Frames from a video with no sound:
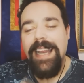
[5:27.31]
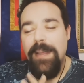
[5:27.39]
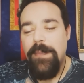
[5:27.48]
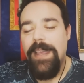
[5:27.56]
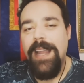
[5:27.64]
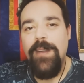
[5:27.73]

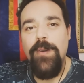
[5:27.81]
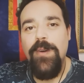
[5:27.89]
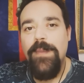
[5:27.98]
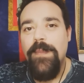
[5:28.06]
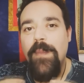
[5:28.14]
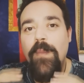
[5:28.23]
créeme,
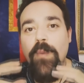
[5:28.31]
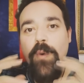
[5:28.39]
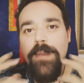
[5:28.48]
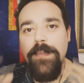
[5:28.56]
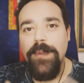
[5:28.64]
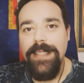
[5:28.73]
algo
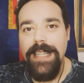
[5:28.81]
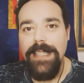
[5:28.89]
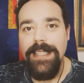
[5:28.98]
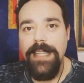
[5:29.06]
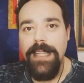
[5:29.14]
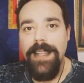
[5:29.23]
muy
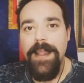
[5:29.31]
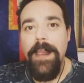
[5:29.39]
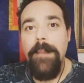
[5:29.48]
potente,